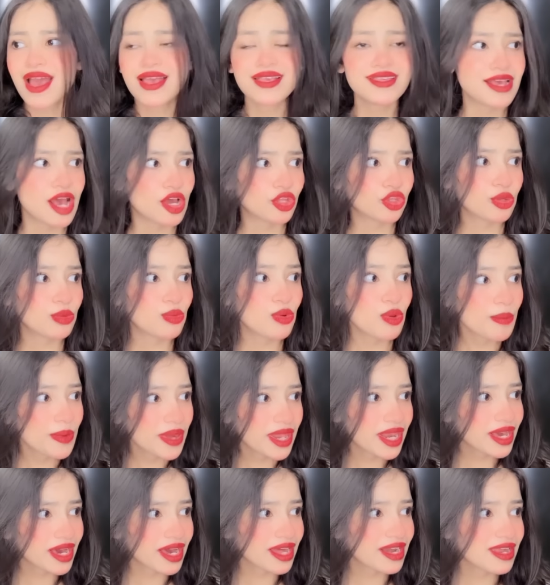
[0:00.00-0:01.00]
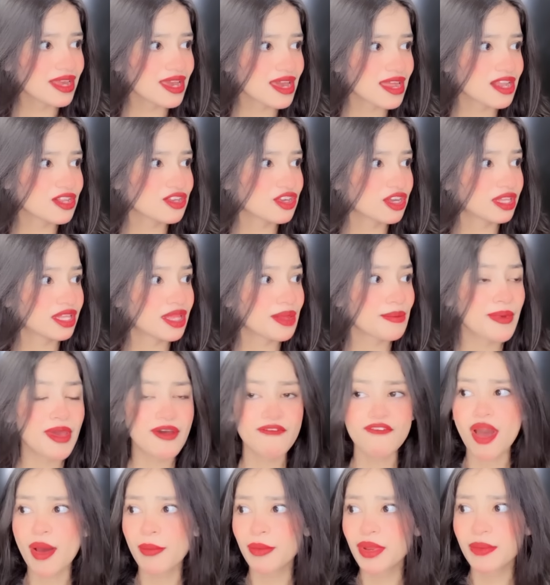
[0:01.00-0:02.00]
गाइस का तुम लोग मेरे घर नहीं आना चाहते
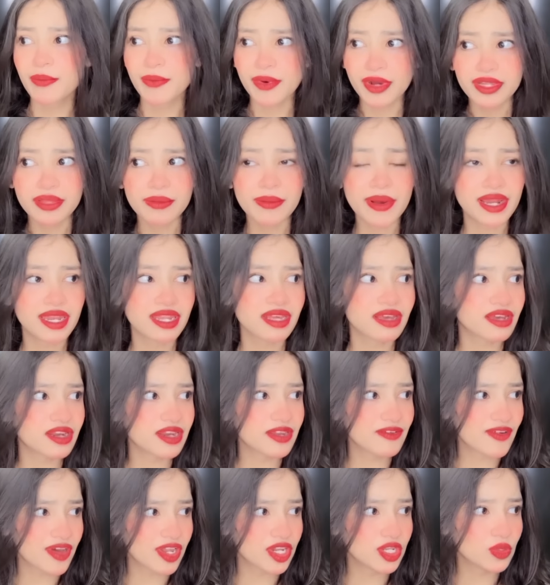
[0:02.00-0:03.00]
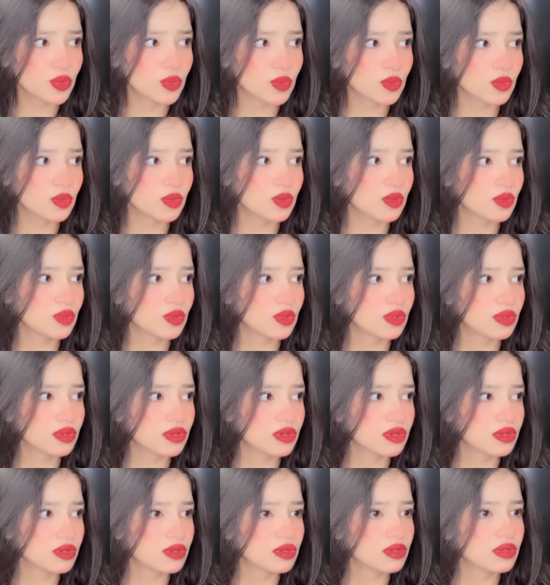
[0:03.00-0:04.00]
मैं वहाँ अपनी बर्थडे पार्टी करने वाली हूँ क्या
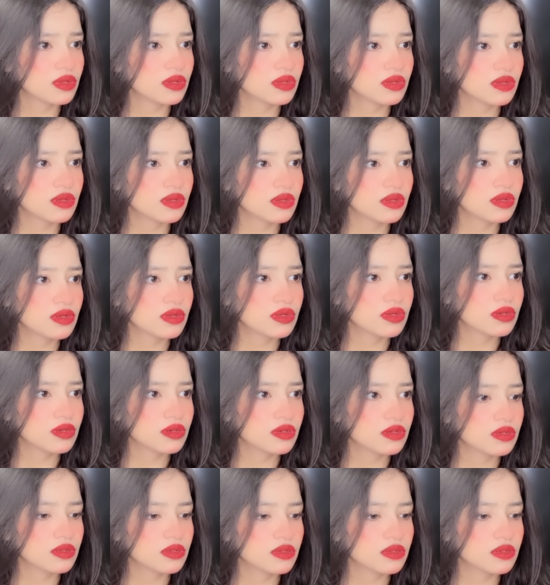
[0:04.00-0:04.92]
तुम्हारे उस बदबूदार घर में